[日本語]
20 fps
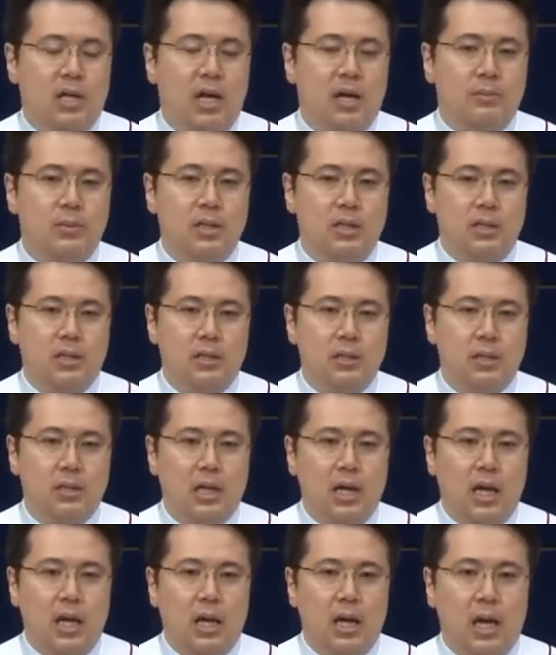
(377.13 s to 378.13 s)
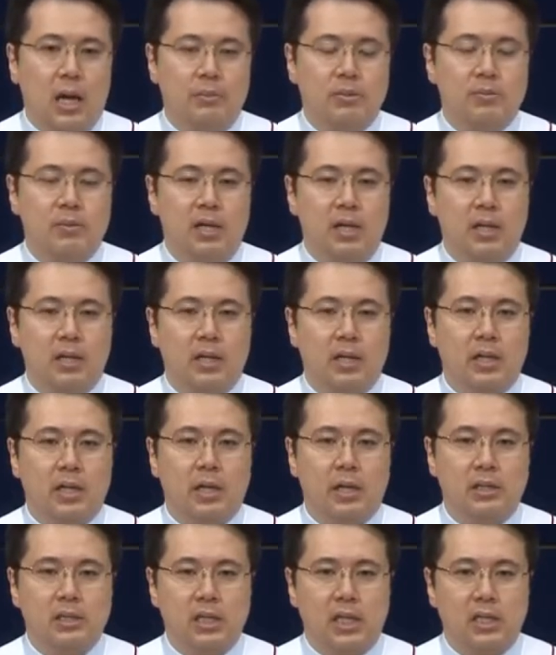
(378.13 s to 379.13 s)
そしてアブラハムが
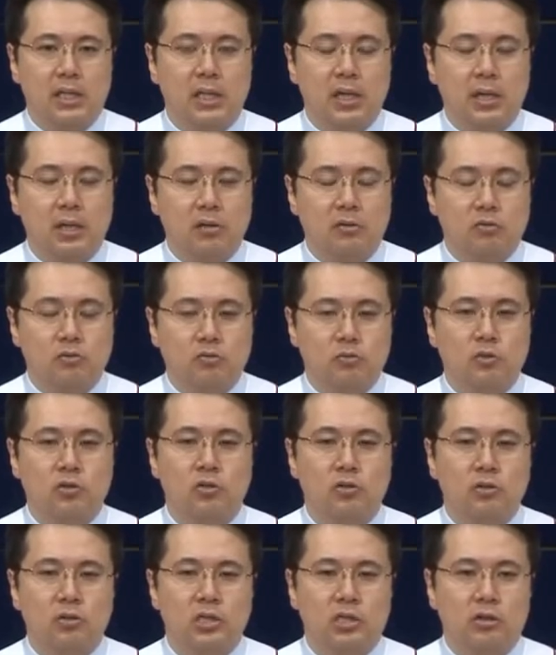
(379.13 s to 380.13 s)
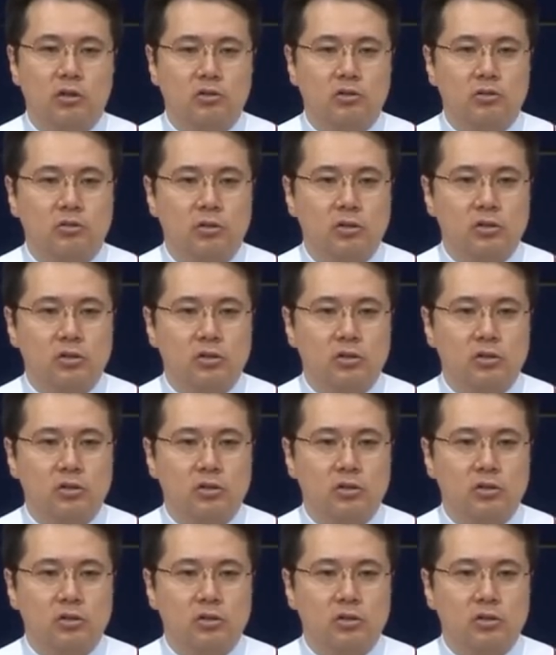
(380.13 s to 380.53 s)
アビメレクに